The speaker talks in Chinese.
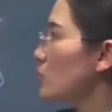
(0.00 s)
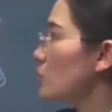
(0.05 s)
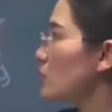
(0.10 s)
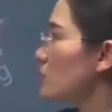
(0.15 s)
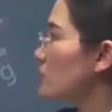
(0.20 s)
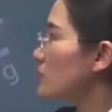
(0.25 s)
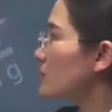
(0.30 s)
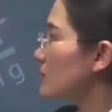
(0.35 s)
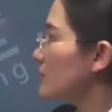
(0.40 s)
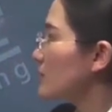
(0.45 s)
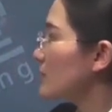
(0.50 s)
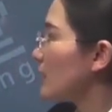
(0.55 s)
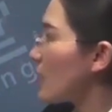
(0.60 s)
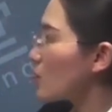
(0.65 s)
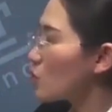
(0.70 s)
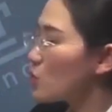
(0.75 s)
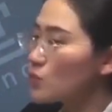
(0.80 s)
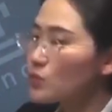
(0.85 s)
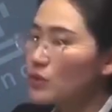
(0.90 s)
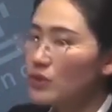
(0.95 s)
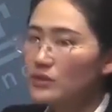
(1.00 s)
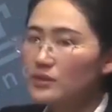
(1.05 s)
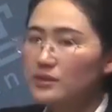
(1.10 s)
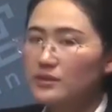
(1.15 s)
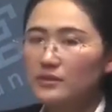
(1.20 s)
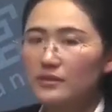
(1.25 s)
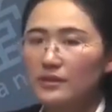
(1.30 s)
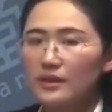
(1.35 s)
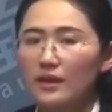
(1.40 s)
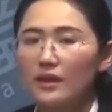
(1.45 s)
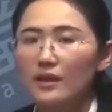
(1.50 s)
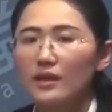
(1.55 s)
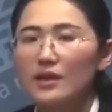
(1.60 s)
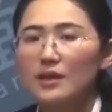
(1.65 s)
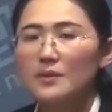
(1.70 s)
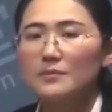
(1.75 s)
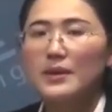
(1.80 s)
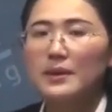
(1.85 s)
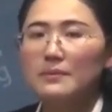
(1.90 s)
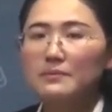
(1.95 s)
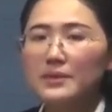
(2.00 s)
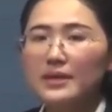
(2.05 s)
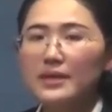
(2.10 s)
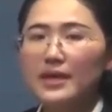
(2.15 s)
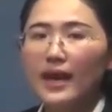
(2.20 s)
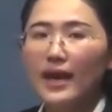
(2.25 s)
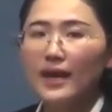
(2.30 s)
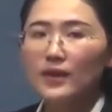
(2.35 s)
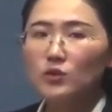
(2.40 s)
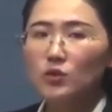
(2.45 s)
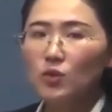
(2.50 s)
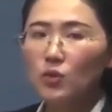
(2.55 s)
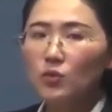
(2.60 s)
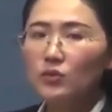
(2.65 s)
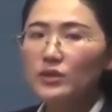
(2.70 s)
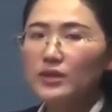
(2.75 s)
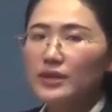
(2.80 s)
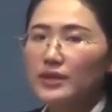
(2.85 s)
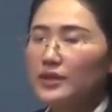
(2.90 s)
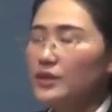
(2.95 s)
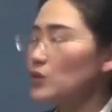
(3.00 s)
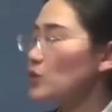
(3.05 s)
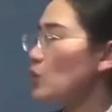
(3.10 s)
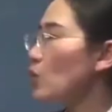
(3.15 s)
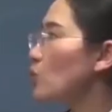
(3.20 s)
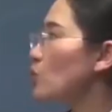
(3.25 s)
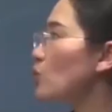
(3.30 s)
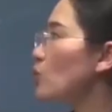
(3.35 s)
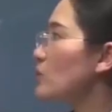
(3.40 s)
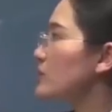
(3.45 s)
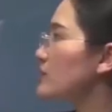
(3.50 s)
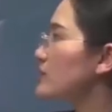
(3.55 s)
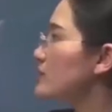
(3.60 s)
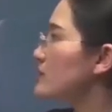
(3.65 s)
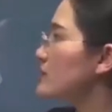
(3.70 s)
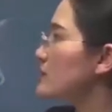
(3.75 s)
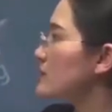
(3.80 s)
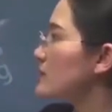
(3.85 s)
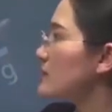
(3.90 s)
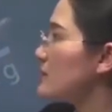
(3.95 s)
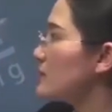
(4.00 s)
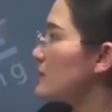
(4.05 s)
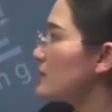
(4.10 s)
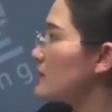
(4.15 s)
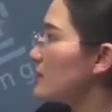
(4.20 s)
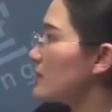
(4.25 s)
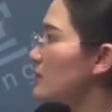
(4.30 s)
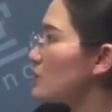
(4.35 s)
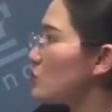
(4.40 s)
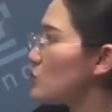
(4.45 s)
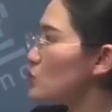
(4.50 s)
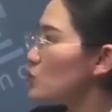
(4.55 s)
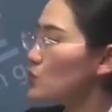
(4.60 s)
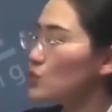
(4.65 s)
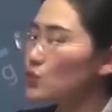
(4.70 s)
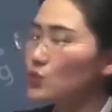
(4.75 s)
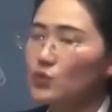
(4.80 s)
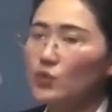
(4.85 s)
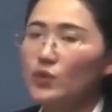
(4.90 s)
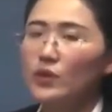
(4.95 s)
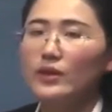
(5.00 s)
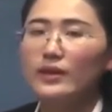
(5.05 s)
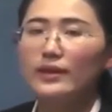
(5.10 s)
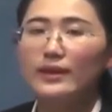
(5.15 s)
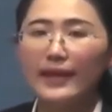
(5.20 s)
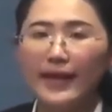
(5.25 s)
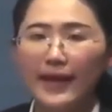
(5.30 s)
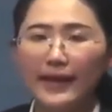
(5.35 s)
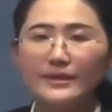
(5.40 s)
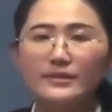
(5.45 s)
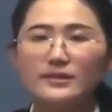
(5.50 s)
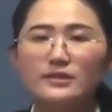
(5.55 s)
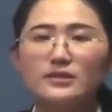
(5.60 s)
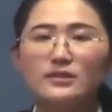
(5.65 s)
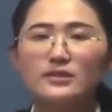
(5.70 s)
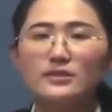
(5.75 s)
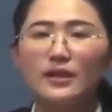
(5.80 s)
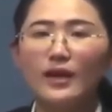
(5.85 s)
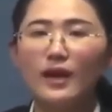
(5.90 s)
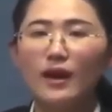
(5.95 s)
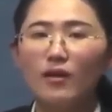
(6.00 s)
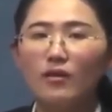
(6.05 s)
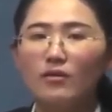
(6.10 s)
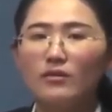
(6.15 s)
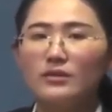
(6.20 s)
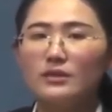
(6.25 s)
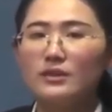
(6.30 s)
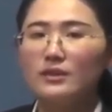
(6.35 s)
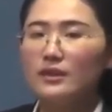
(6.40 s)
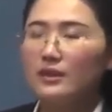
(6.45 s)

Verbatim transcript: 或者是其他功能性的便秘啊，都可以通过自己天枢穴来治疗。